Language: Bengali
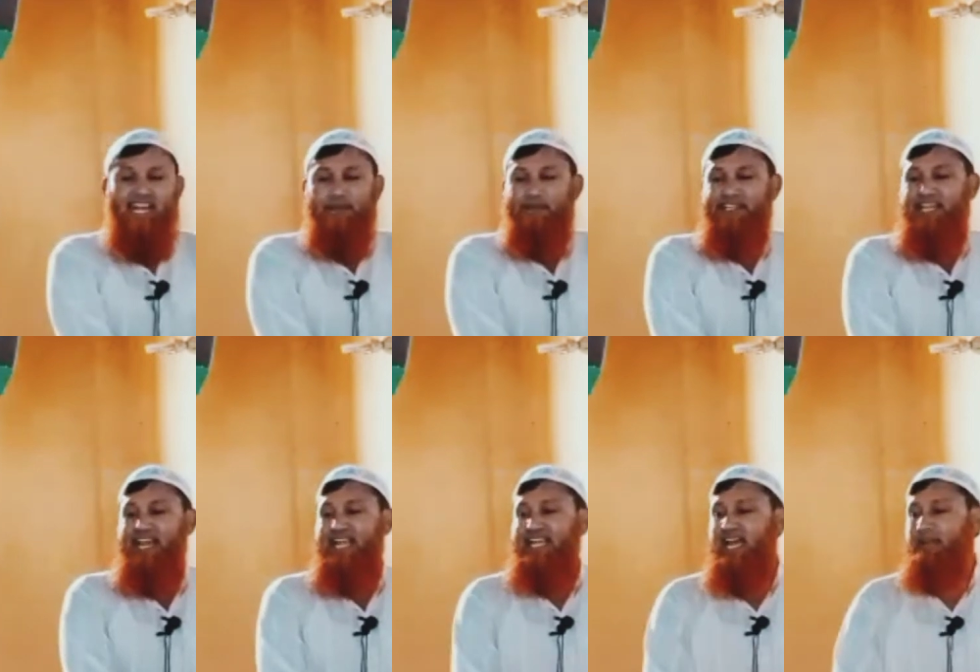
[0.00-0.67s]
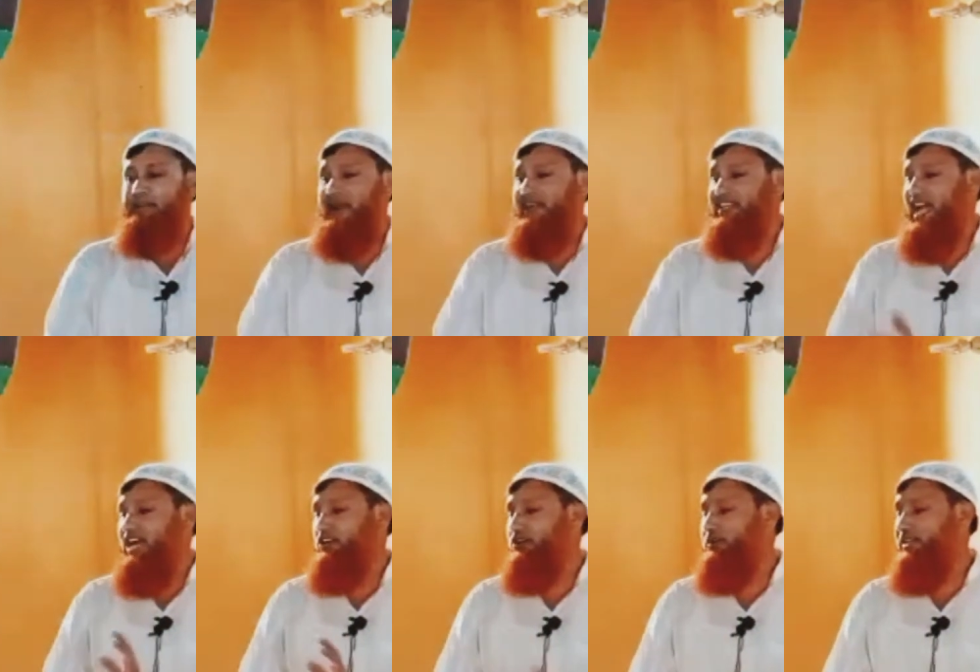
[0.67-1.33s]
ভিজে না কার পা
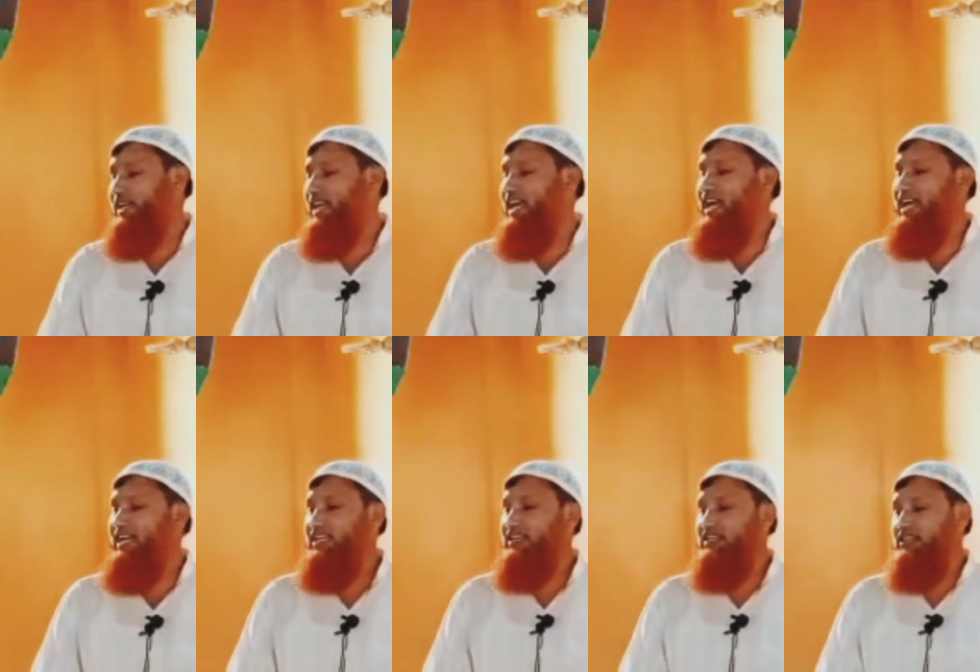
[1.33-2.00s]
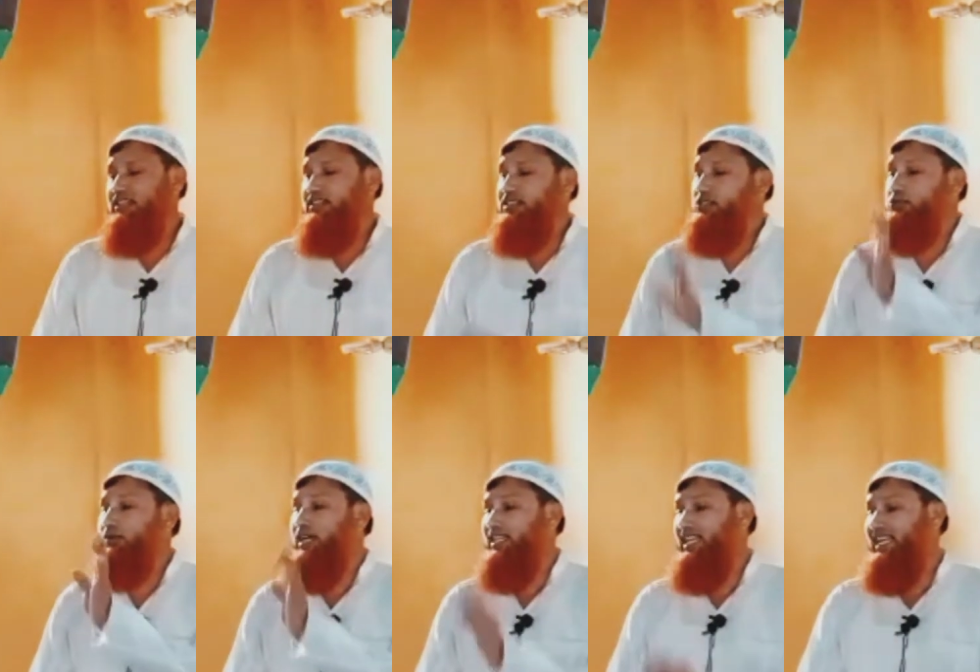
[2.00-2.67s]
টাকনু না
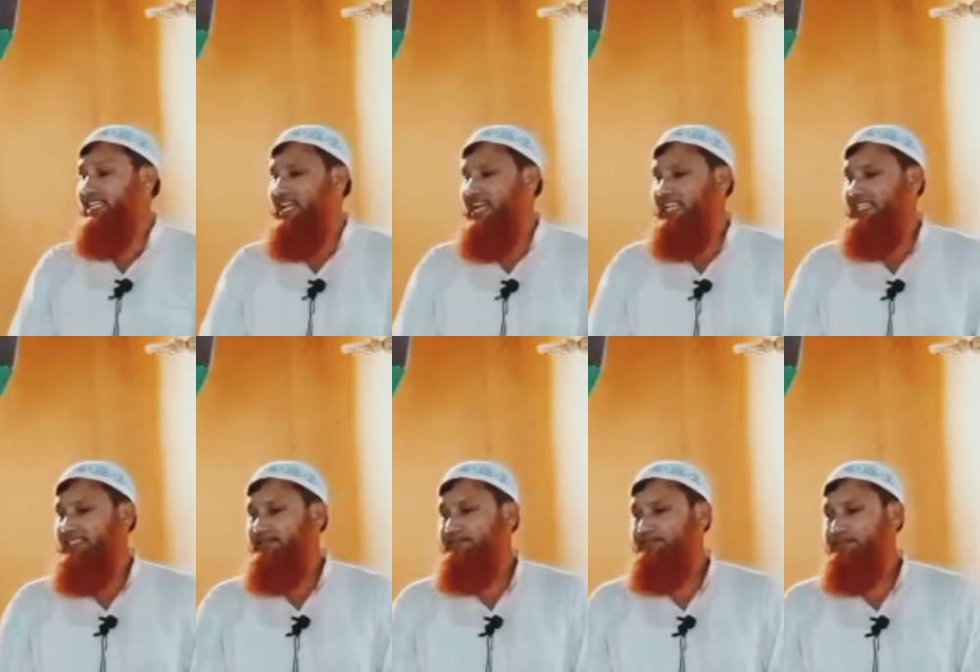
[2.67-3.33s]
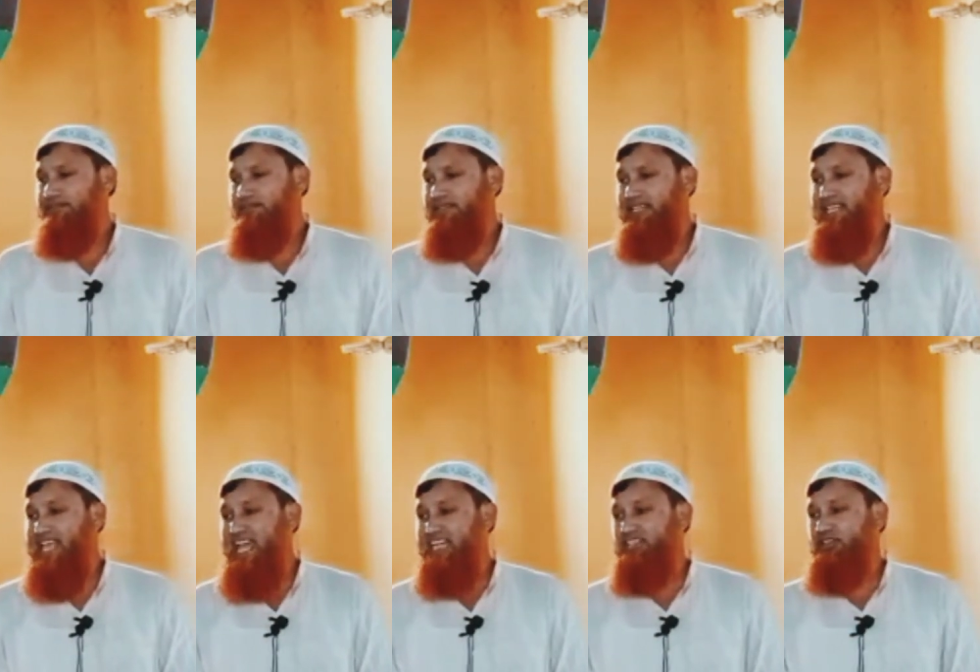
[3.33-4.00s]
শুকা থেকে যায়
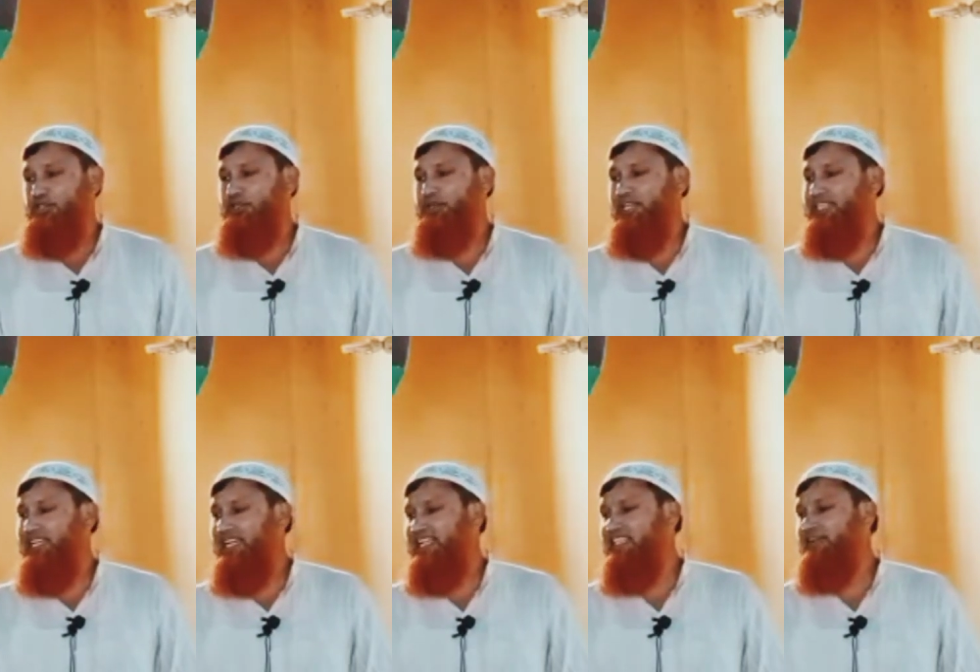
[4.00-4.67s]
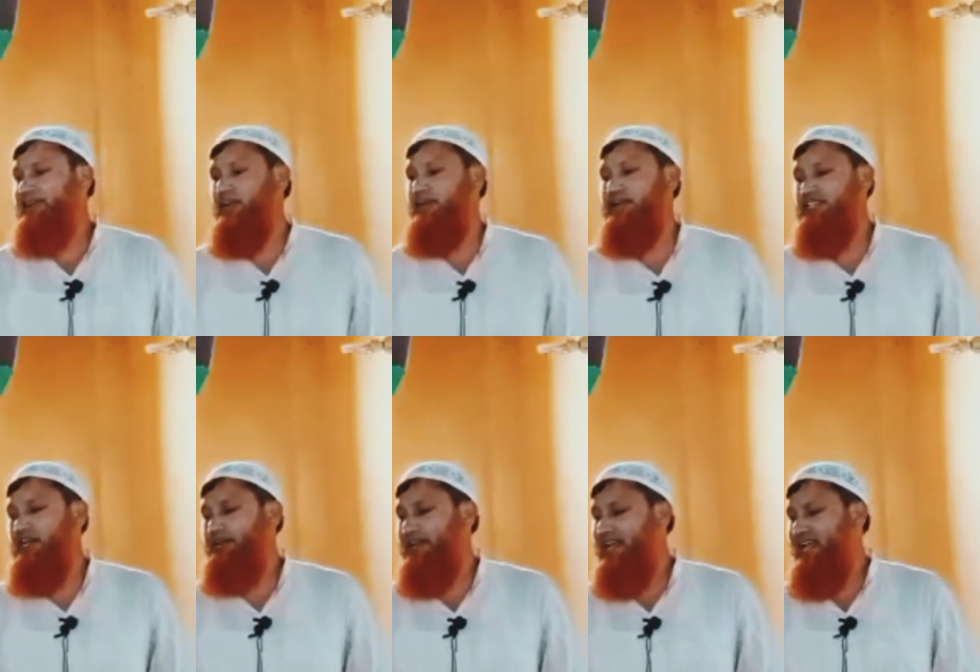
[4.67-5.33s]
একটু শুকাতে গেলে তো আপনার নামাজ
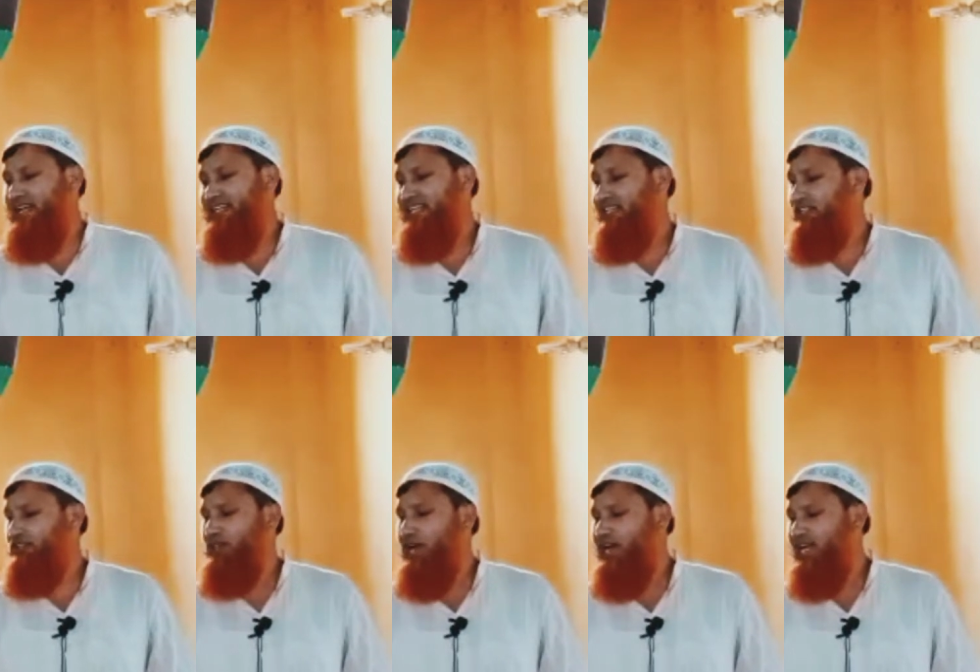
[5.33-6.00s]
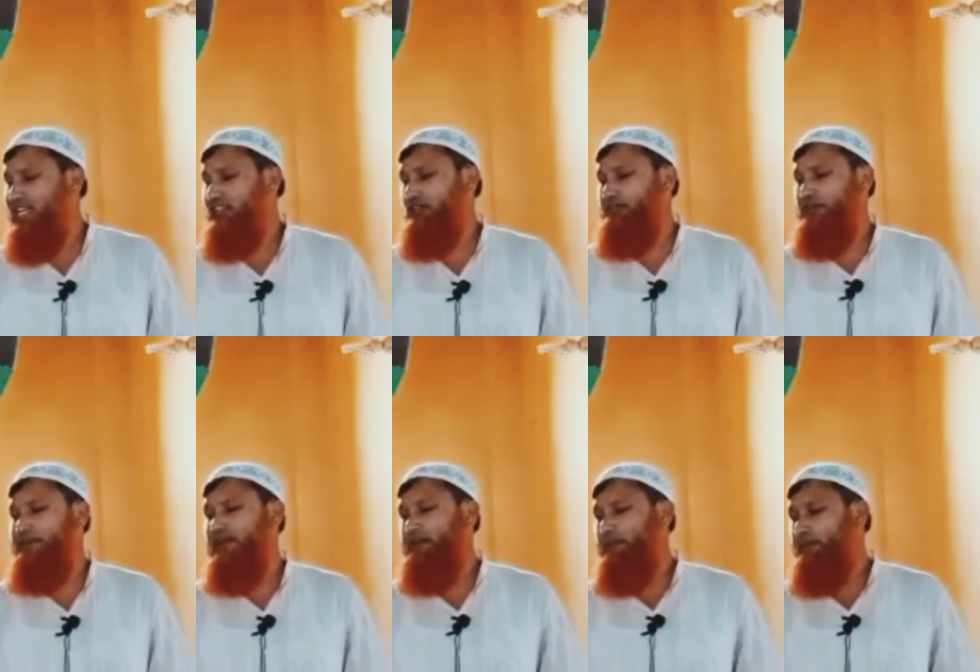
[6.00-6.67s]
হবে না কিন্তু তাহার তো
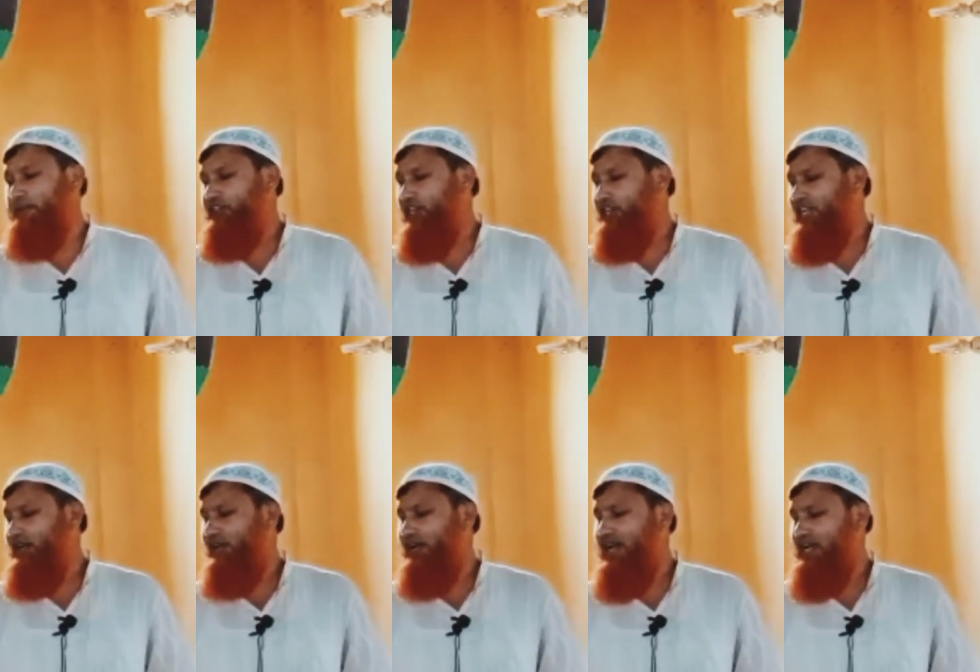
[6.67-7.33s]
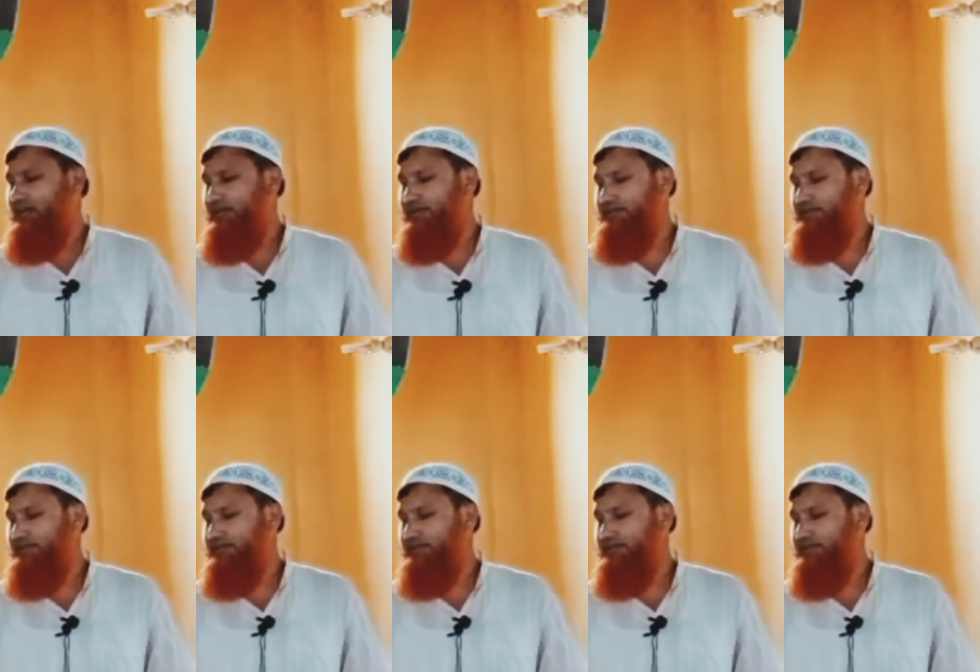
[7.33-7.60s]
আপনার পবিত্রতা হলো না এখন